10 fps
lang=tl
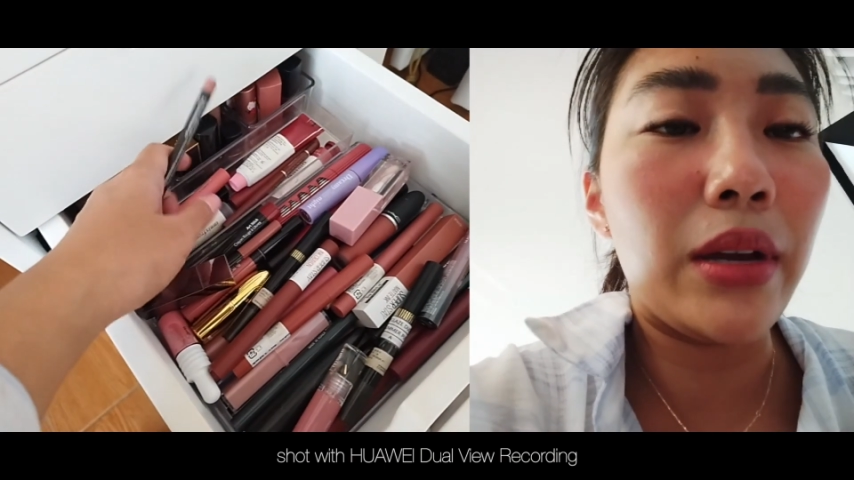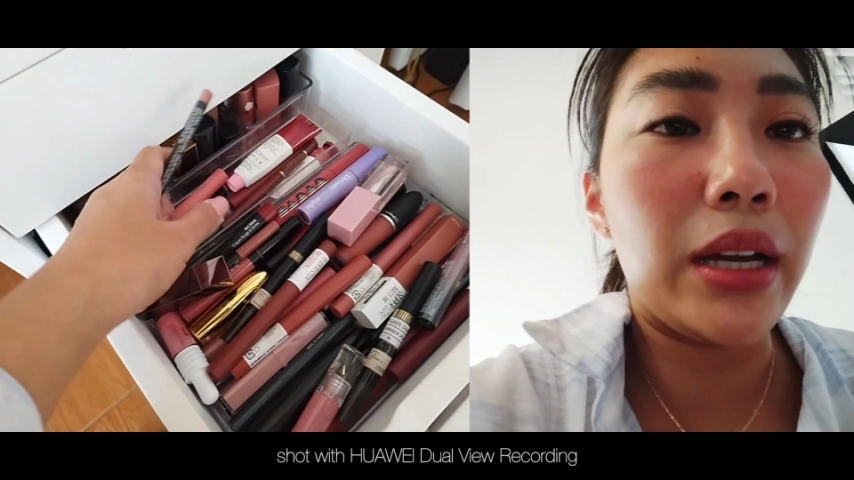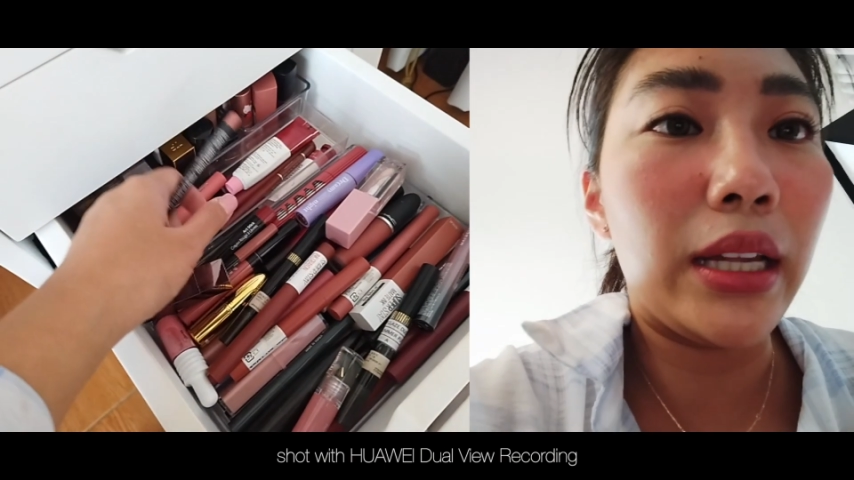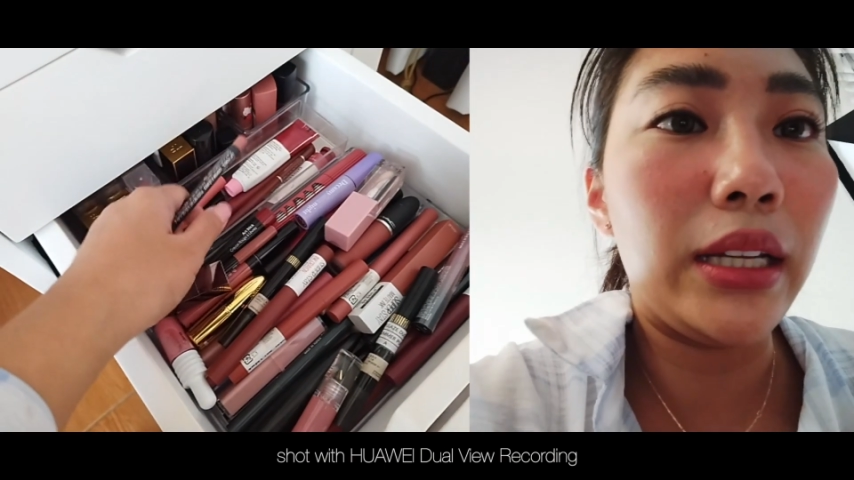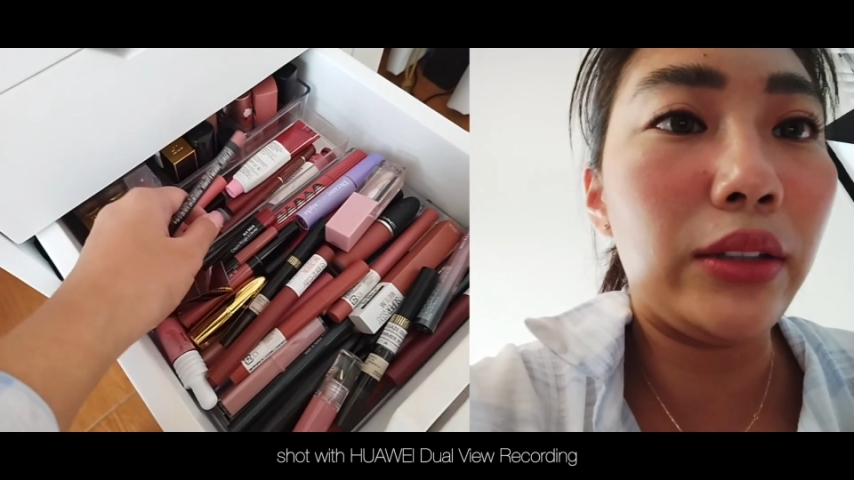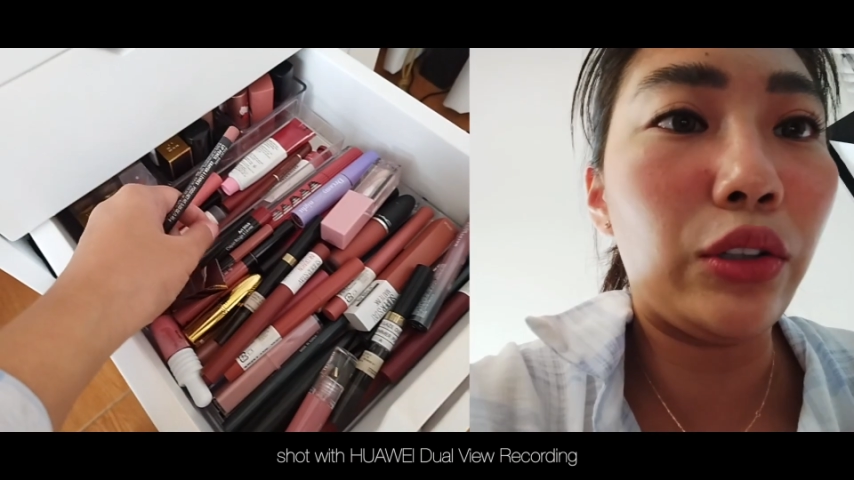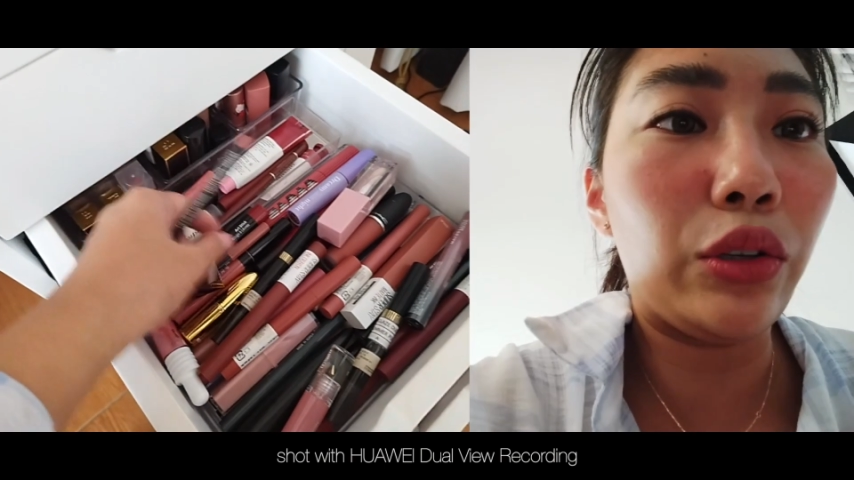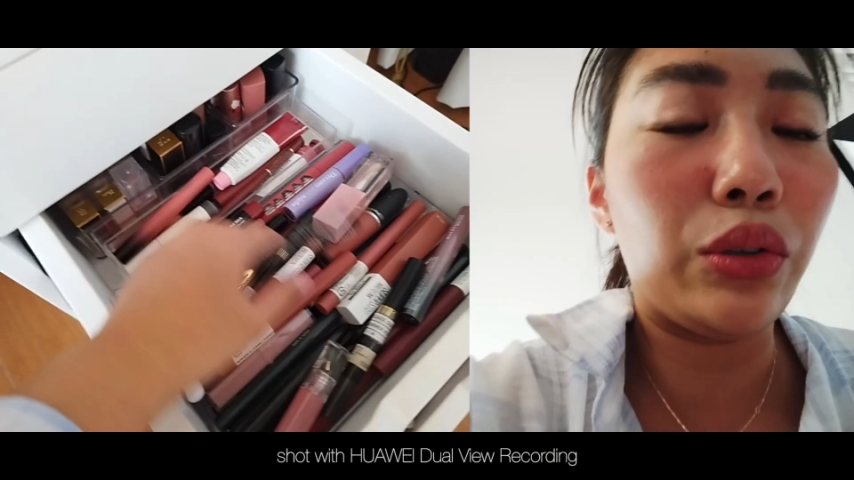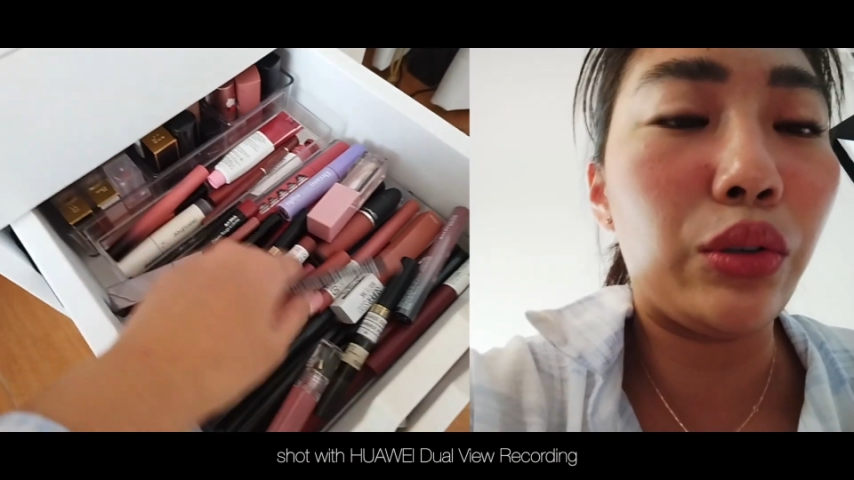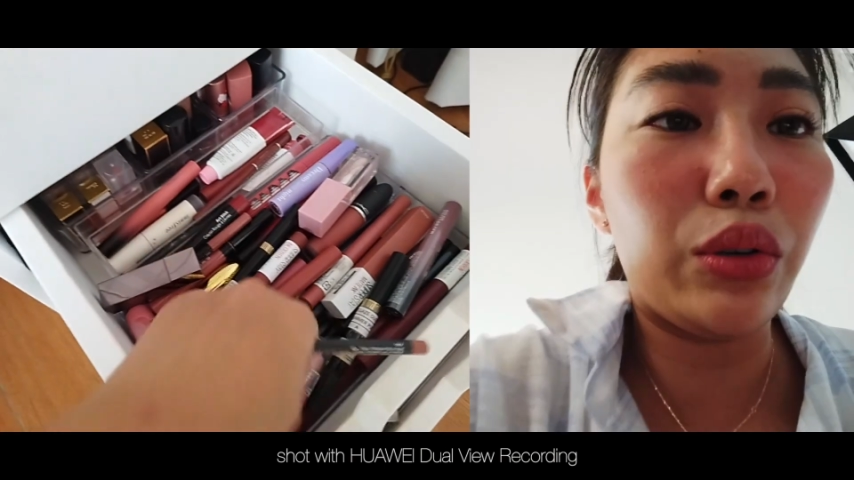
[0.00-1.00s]
Ganito.
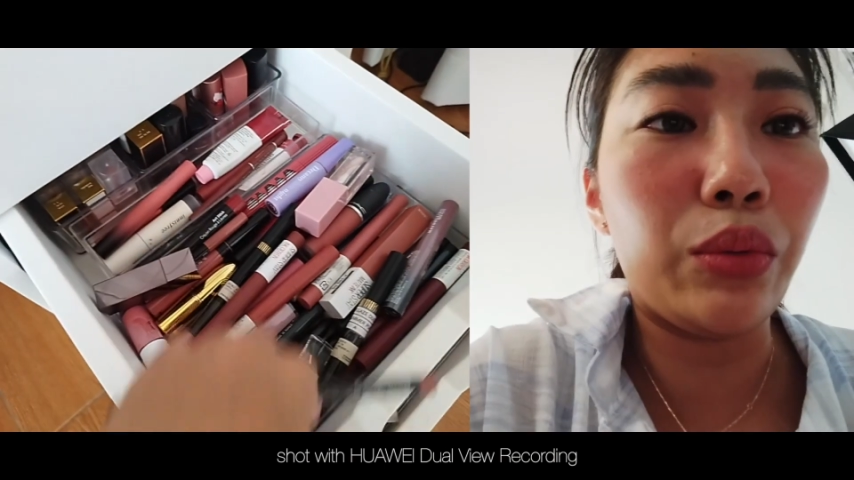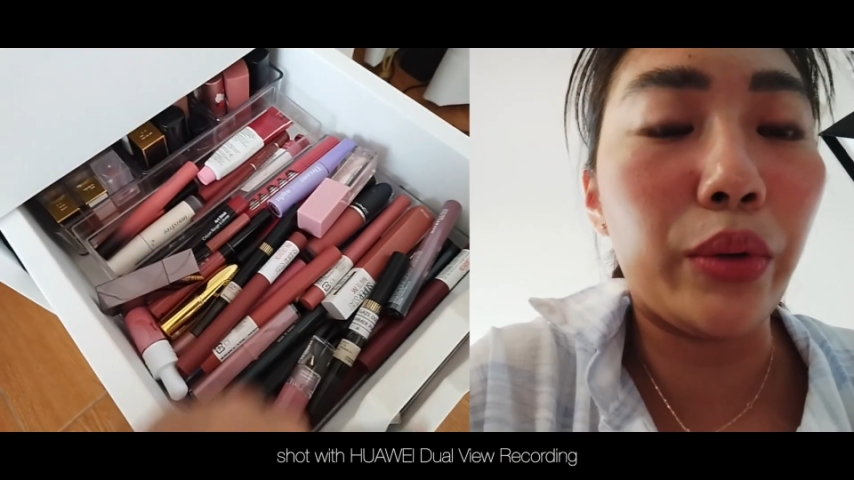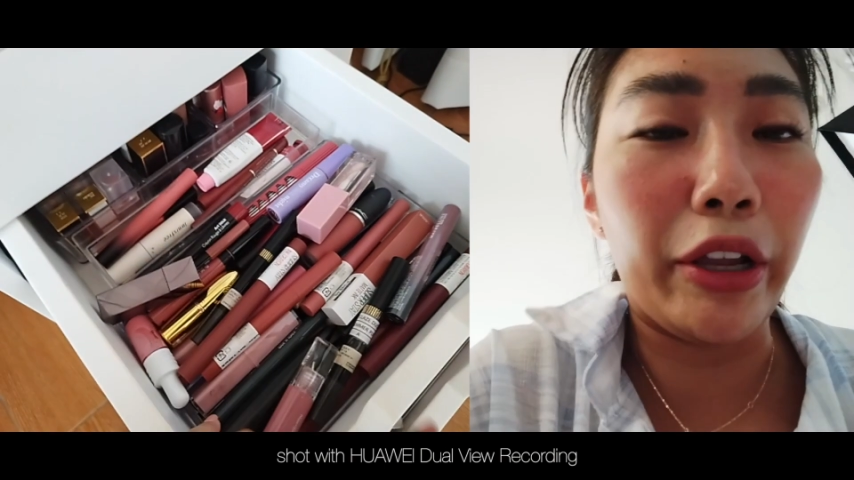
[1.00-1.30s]
What